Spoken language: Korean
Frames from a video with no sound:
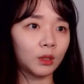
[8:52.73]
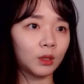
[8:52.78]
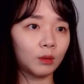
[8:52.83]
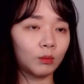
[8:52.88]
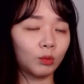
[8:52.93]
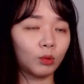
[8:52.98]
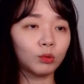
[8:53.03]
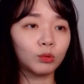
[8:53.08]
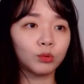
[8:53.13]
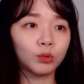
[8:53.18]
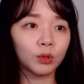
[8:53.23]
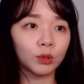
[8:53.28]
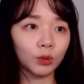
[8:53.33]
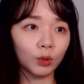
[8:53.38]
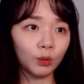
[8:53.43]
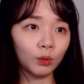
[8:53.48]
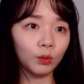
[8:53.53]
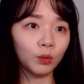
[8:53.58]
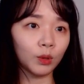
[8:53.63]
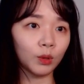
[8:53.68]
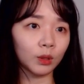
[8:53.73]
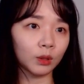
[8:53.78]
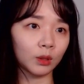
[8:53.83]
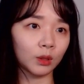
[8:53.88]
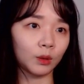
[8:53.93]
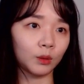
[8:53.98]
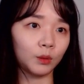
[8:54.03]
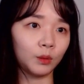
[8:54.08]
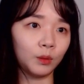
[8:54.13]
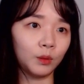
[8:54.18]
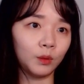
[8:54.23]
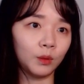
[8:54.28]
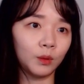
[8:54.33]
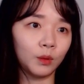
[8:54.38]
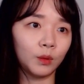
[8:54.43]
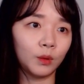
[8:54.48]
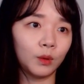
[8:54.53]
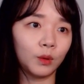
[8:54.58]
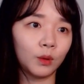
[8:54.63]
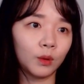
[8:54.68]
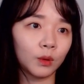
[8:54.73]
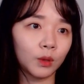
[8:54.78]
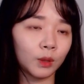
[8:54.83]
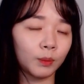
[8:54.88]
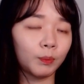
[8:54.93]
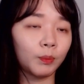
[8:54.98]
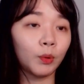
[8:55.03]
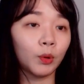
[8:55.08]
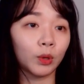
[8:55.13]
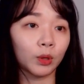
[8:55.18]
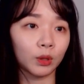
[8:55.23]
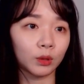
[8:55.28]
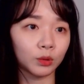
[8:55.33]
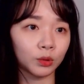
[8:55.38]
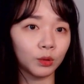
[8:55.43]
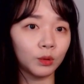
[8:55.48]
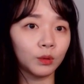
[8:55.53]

복수에 성공했다고 기뻐했겠죠?